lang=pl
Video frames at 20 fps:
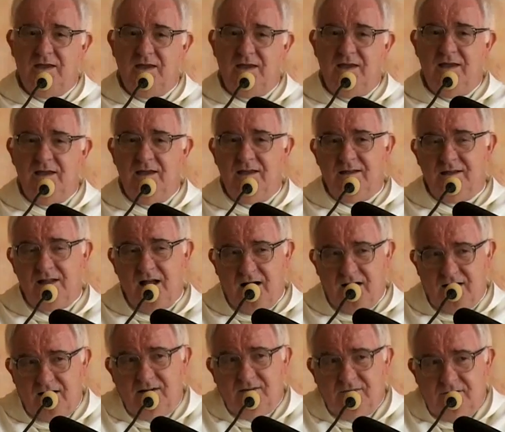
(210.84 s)
I
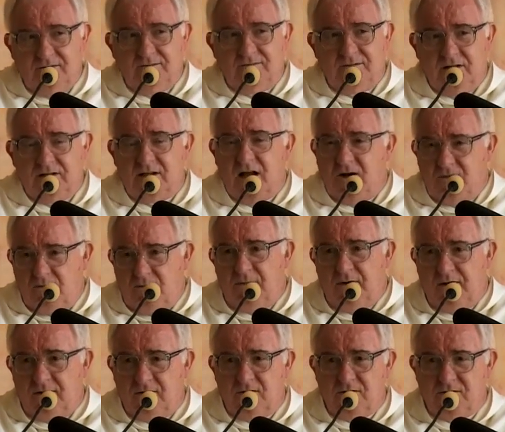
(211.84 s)
tak, no, tak jak
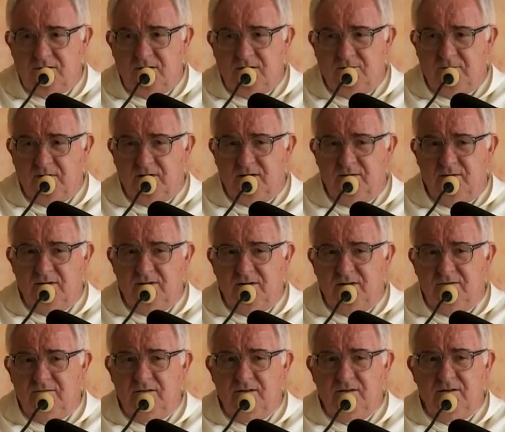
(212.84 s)
chłopek rozropek. No,
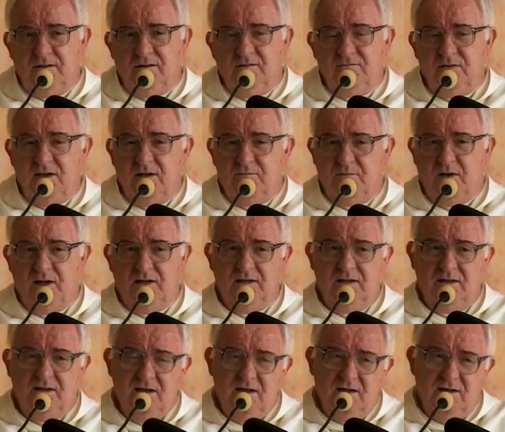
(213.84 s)
no, no, no wie
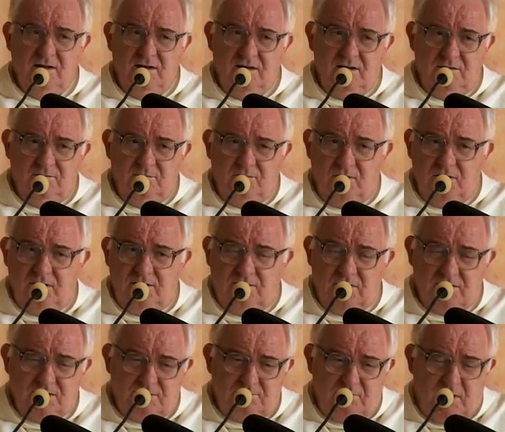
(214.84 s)
pani,
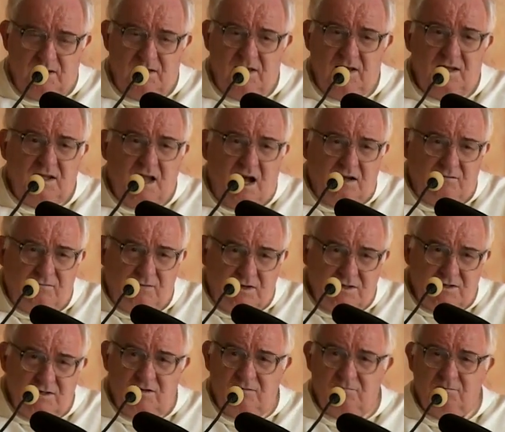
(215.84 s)
ponieważ pani i tak wie,
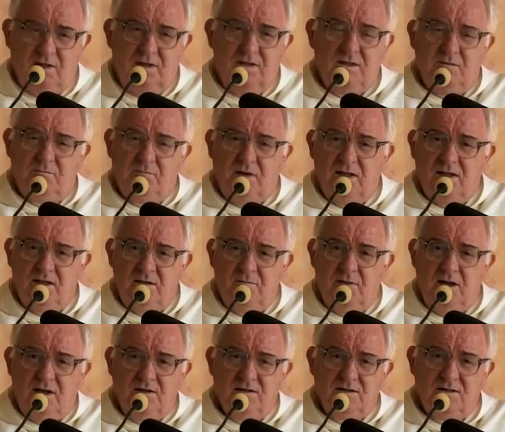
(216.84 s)
że on będzie pani
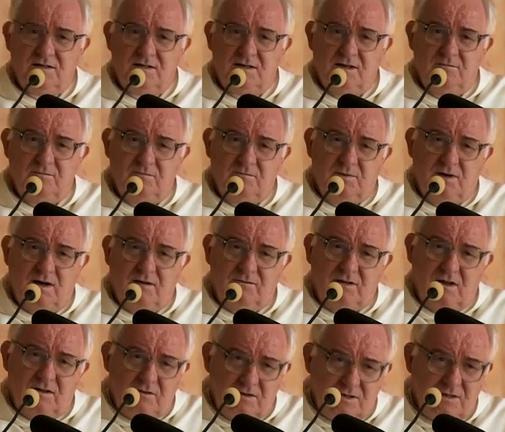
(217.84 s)
mężem,
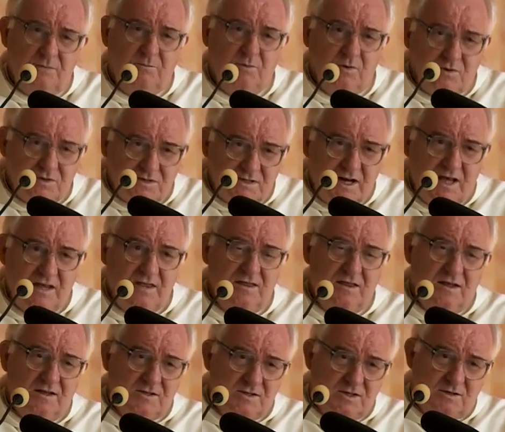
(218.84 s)
prawda, to żeby
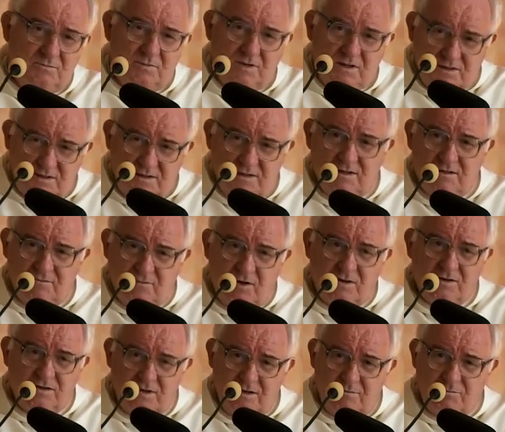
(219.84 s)
oszczędzić sobie tych
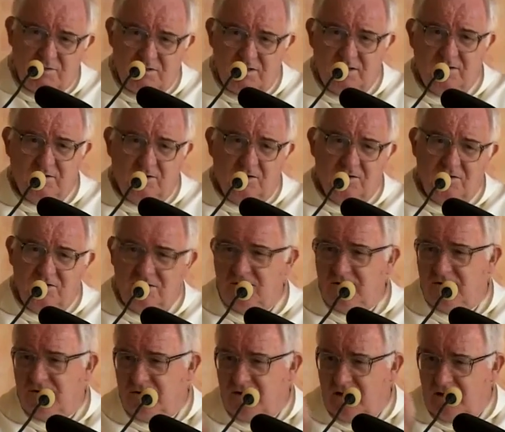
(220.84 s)
właśnie
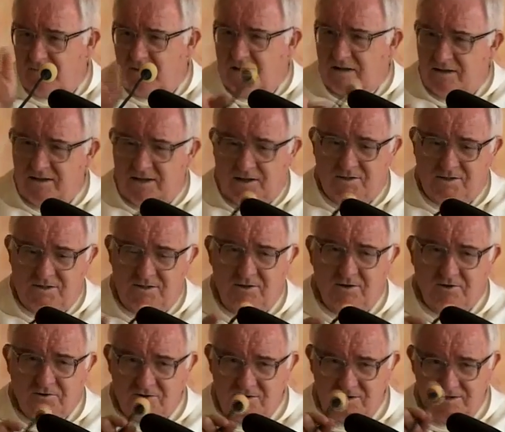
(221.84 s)
przykrości, to niech pani się
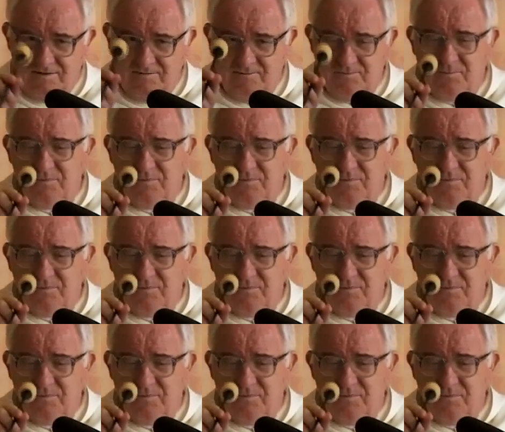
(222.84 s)
zgodzi.